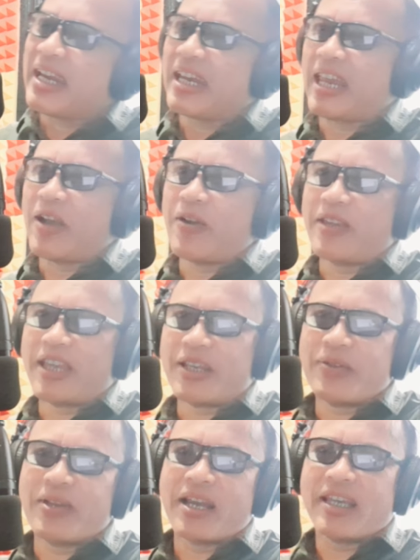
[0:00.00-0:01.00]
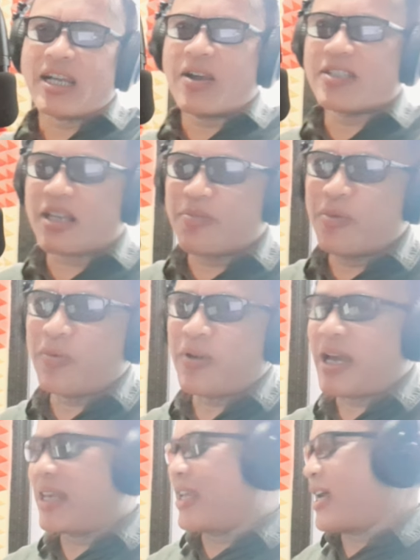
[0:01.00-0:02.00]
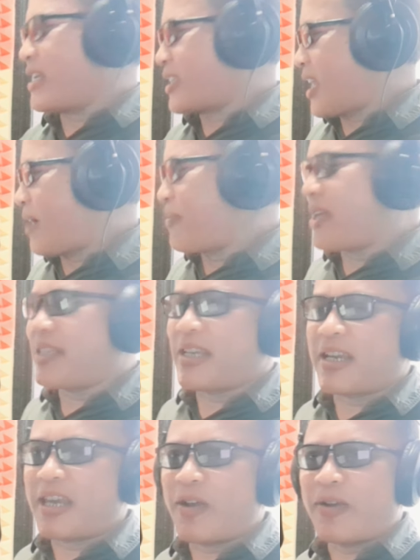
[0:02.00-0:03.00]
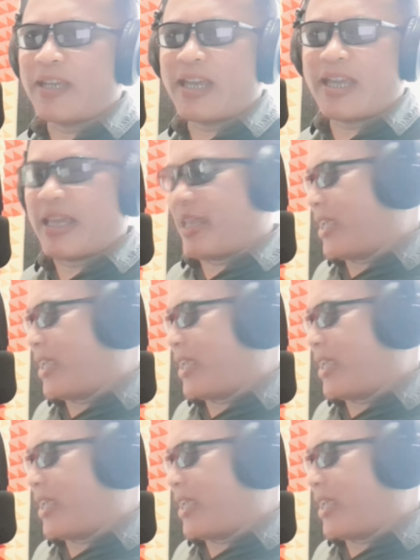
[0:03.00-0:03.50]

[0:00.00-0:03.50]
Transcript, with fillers: DOY juga di kawasan Bungkulan ya. Selamat siang DOY.